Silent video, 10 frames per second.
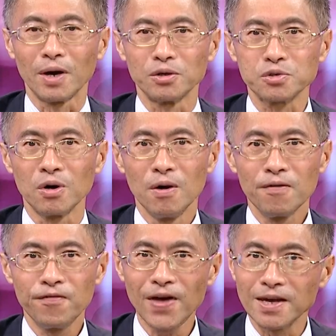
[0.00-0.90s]
表说
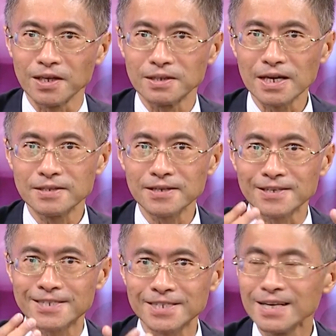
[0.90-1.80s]
Fed 在这个
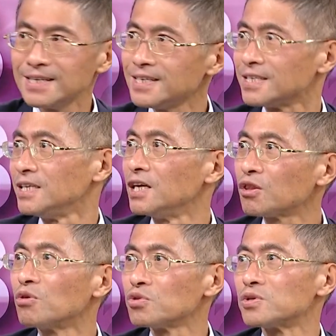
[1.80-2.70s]
升息的
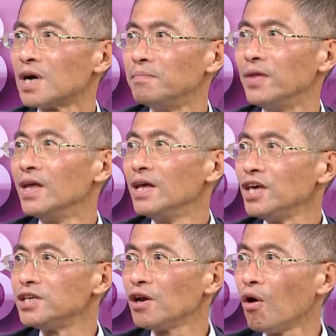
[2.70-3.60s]
动作上面
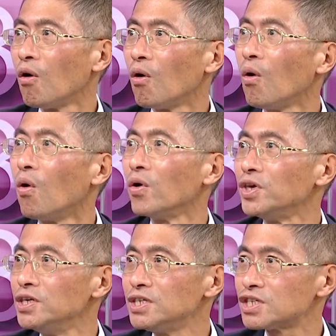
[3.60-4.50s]
已经落
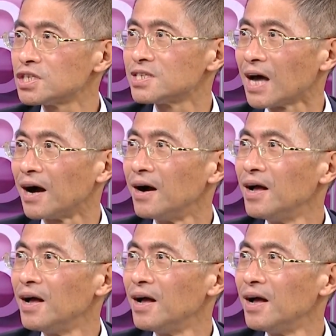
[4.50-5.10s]
后于市场。